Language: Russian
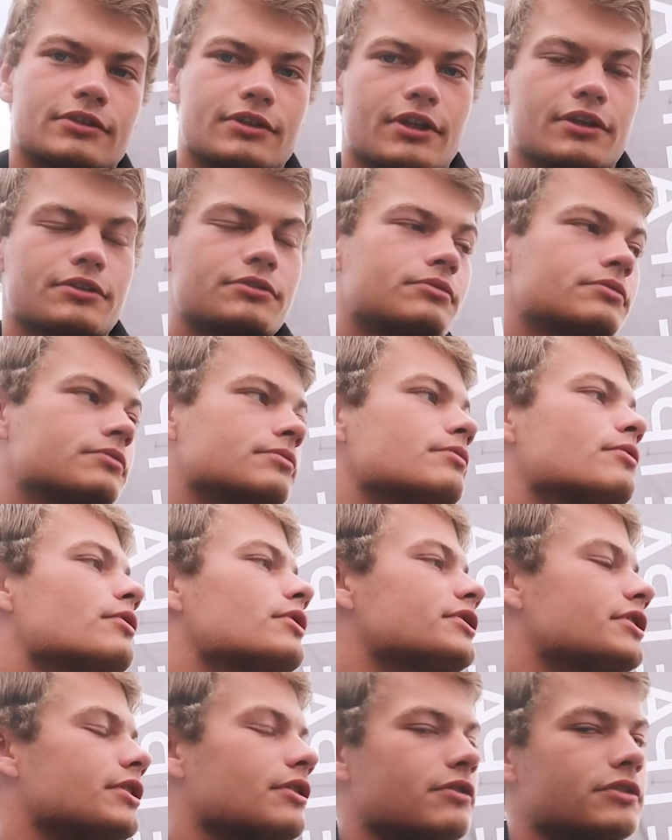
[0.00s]
сразу
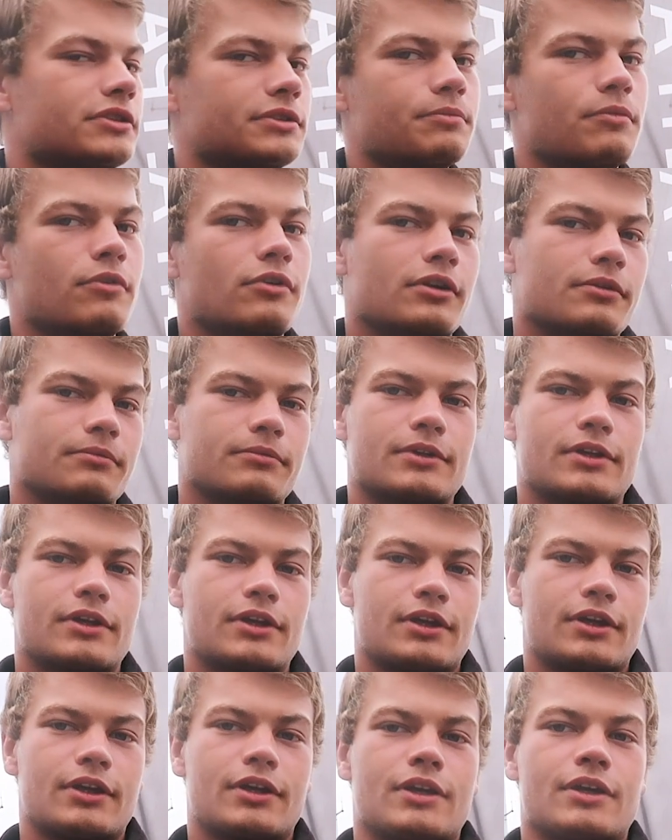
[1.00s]
борт становится
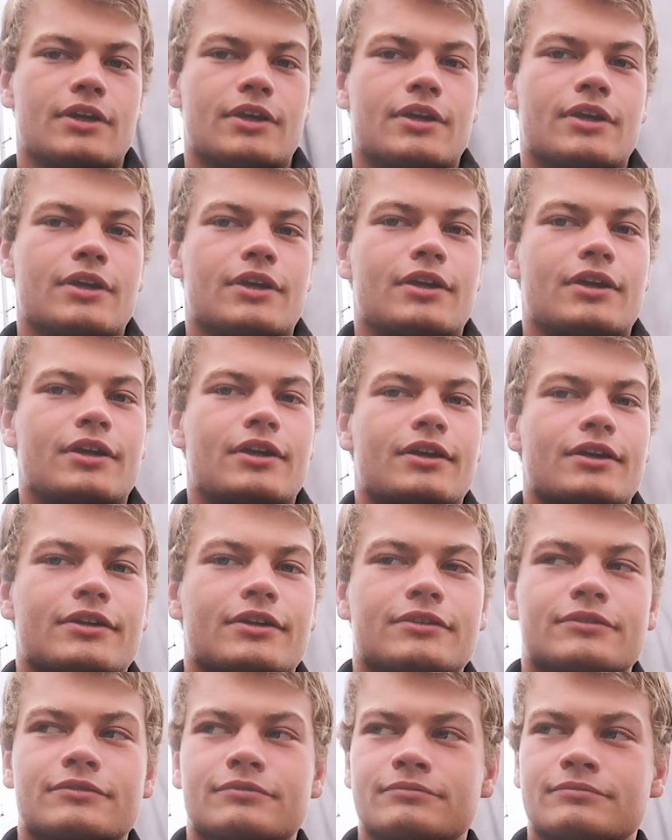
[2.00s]
мокрым. Класс,
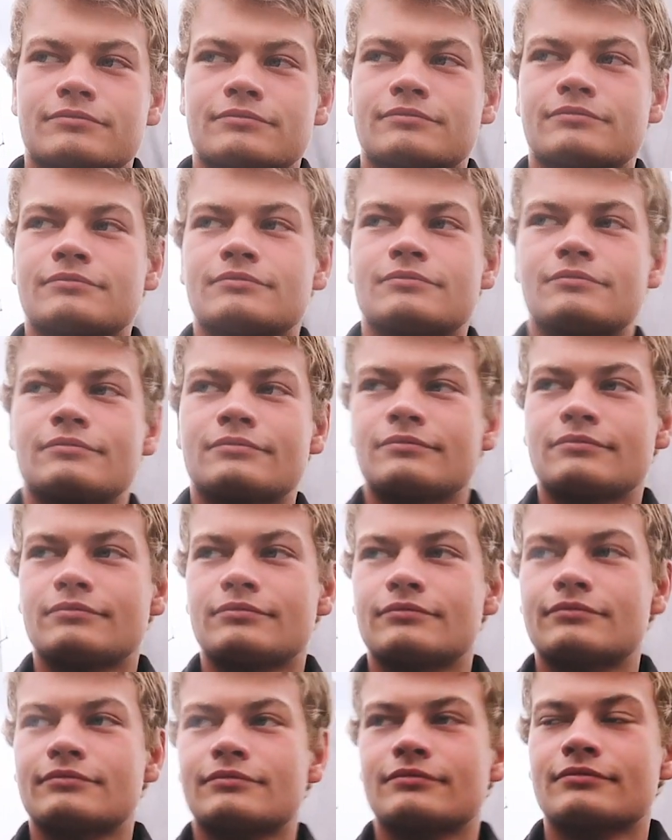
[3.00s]
класс.
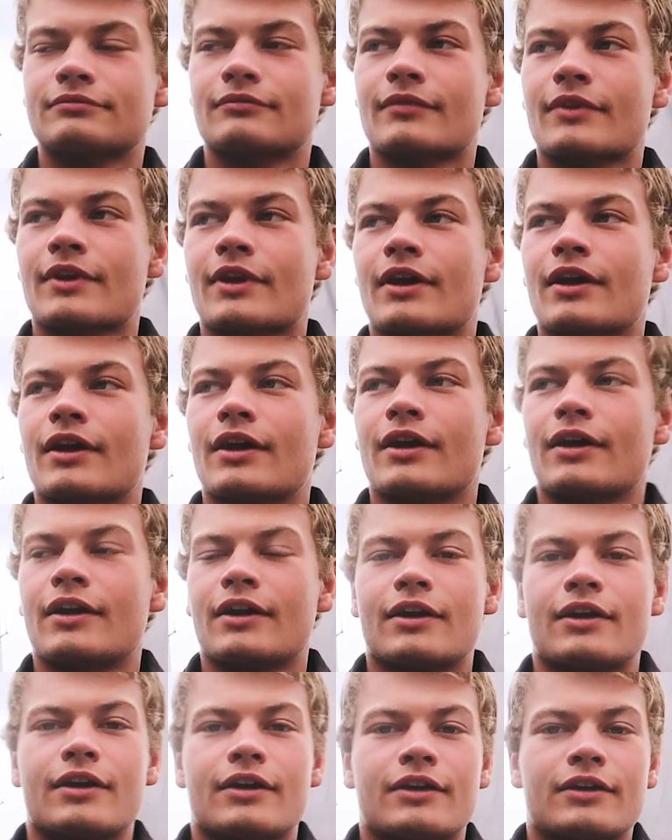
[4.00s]
Ну,
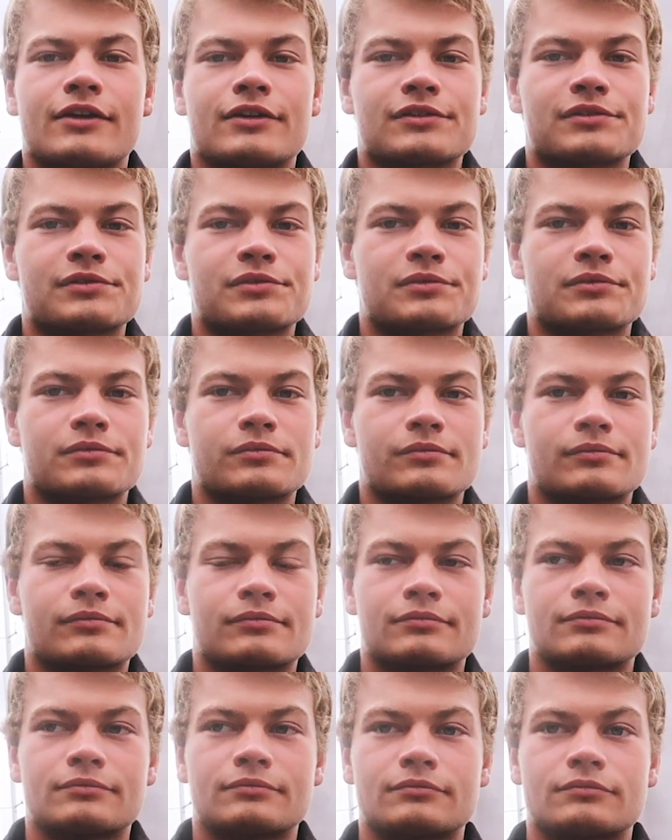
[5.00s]
скоро уже или не
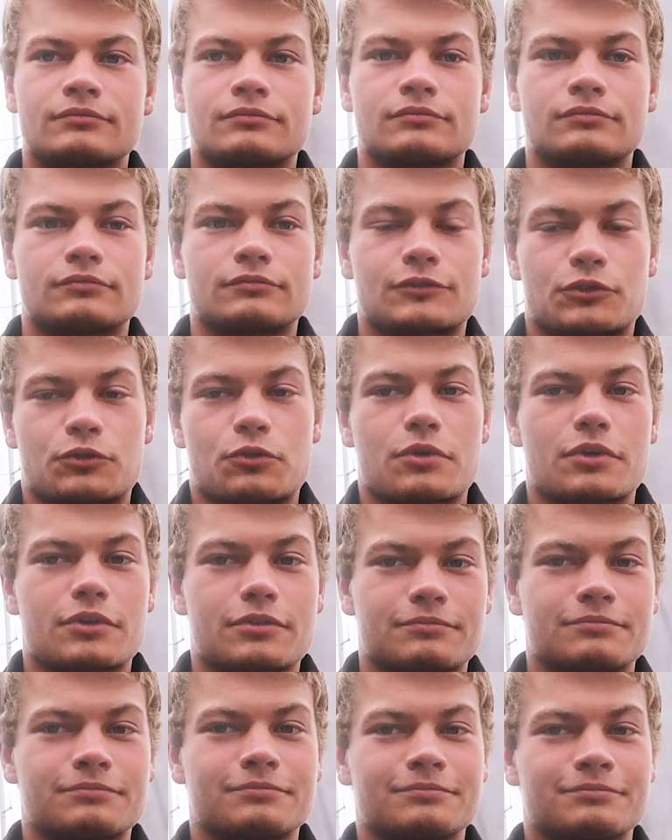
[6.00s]
скоро? Скоро.
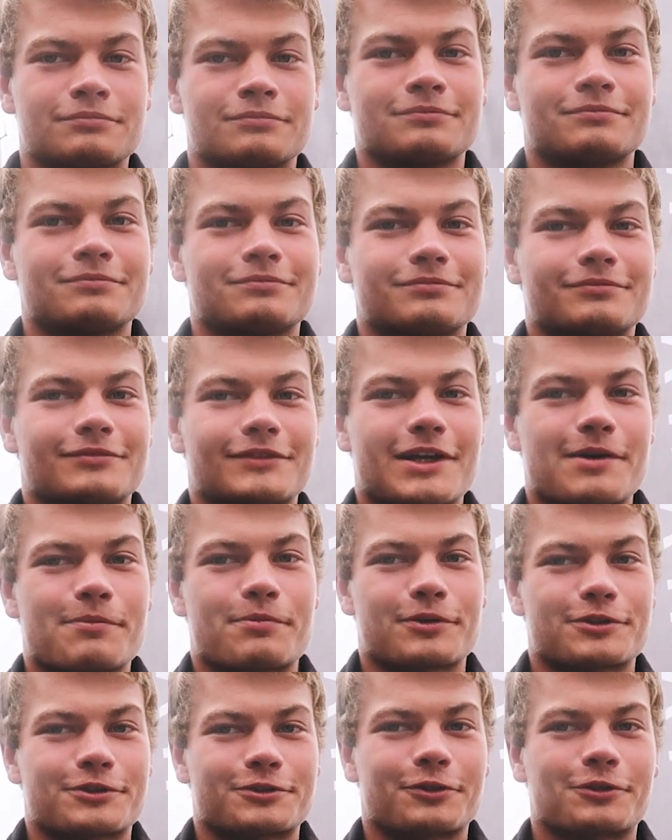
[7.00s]
Скоро. Да,
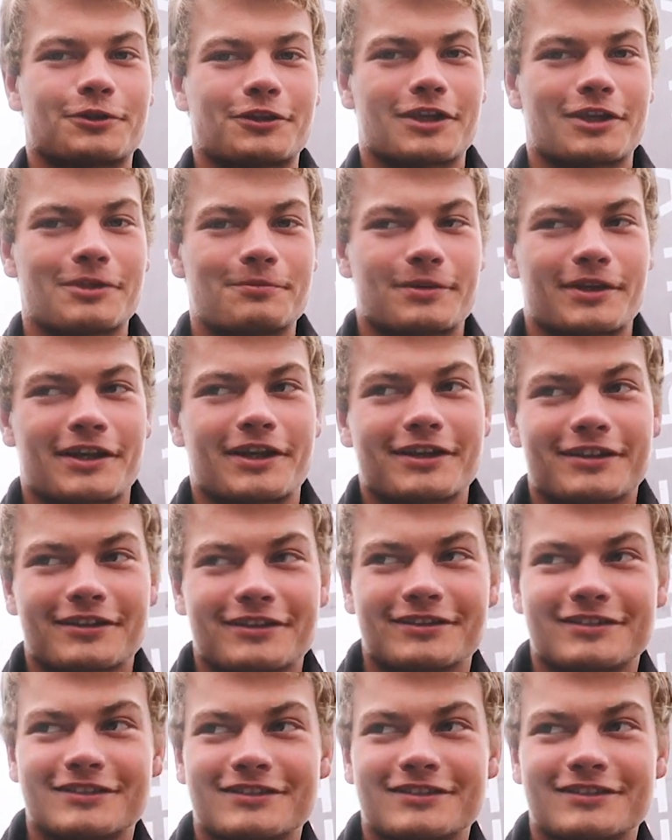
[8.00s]
просто кто-то рано приехал.